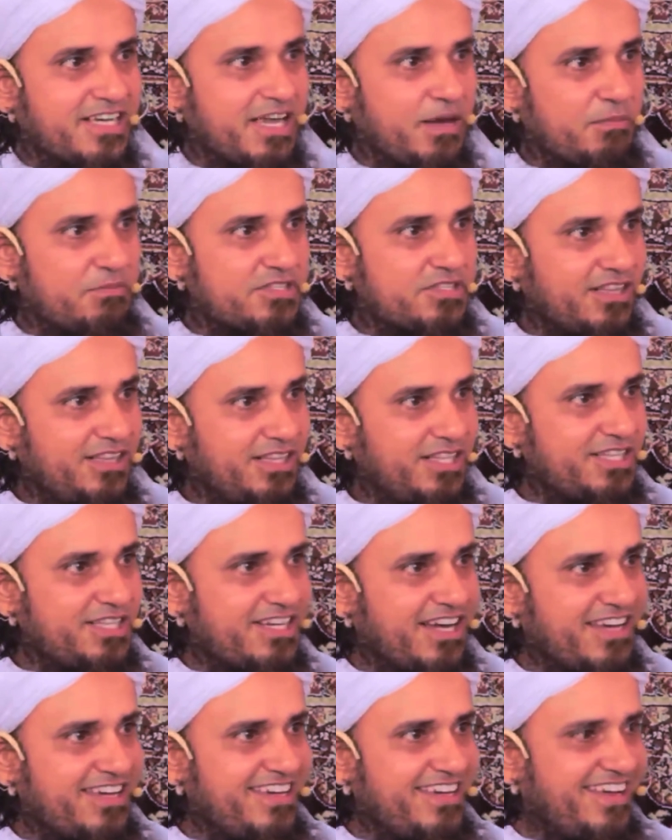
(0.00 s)
कि अब जल्दी
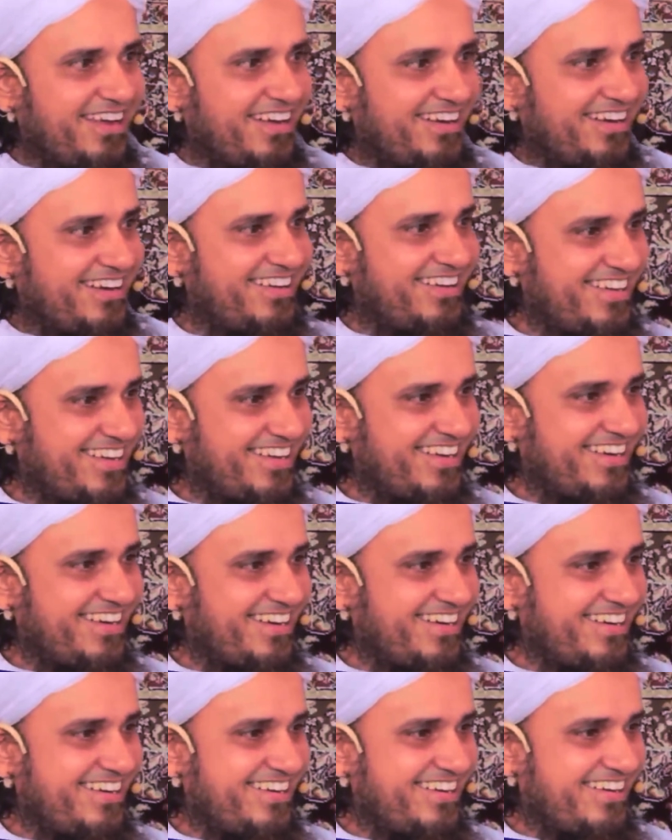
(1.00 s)
चाहिए
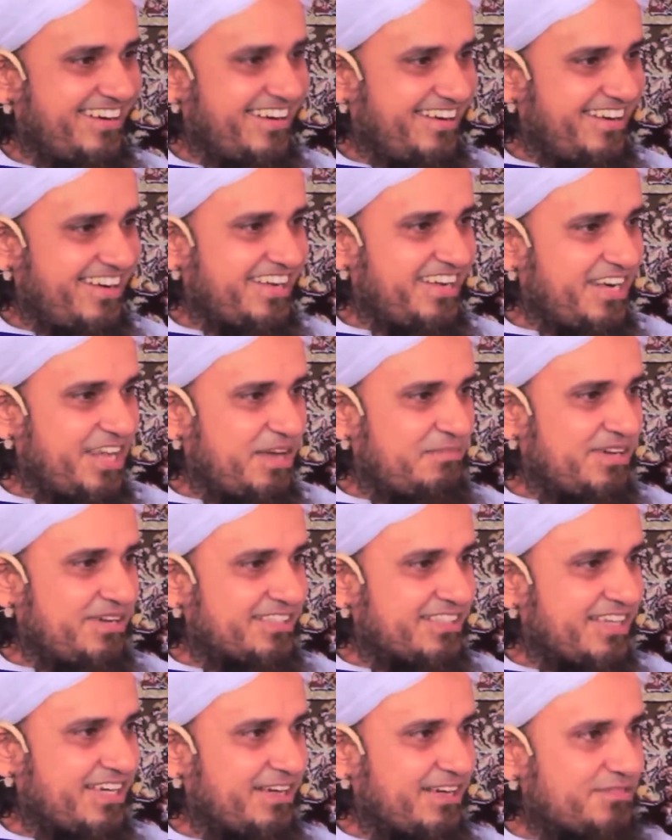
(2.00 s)
अल्लाह की
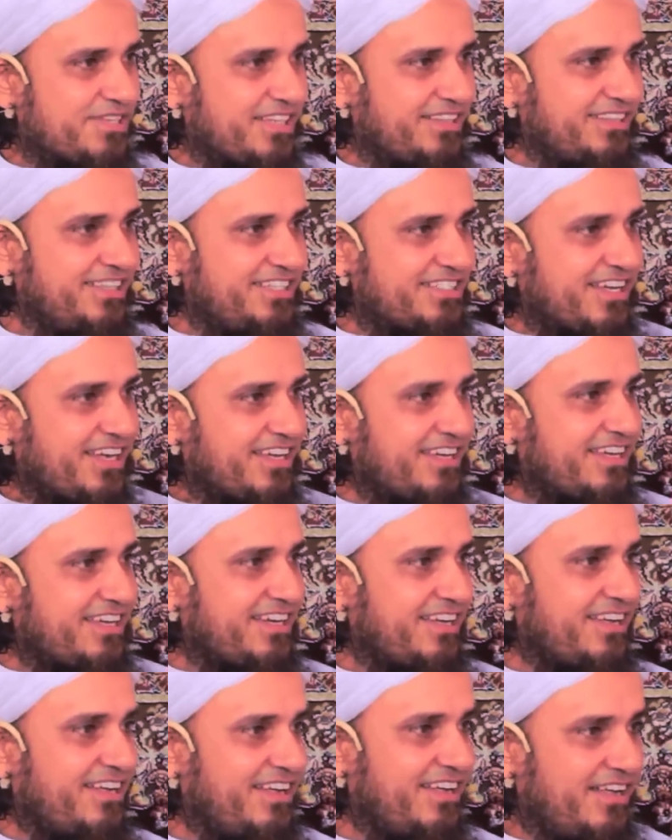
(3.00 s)
नेमत है अब जल्दी चाहिए
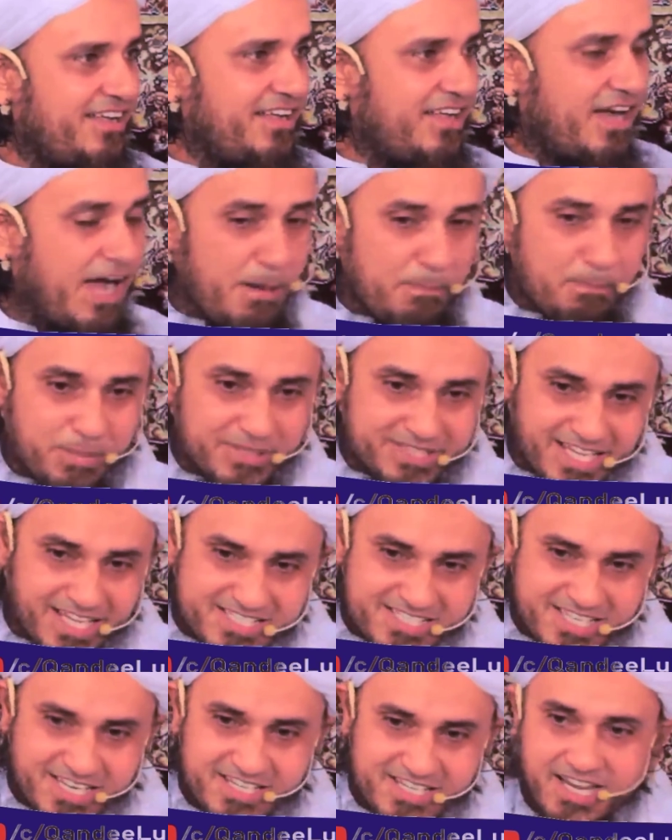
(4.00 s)
अब पता
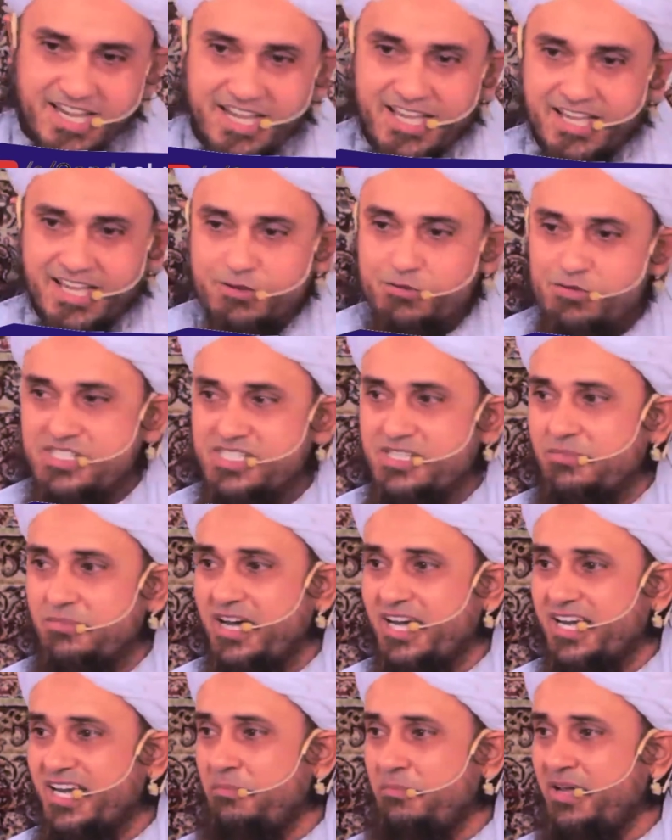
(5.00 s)
चल जाए उस
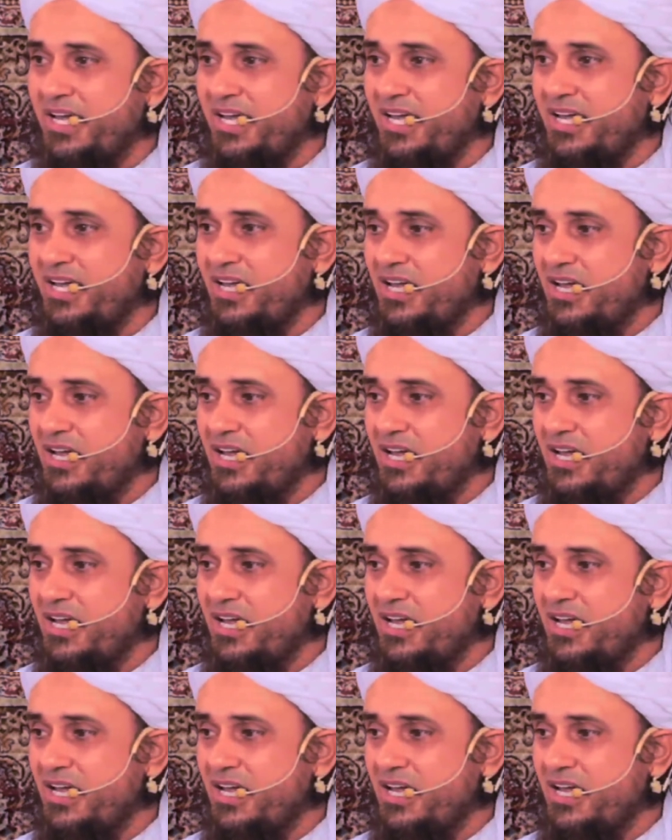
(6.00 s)
जमाने में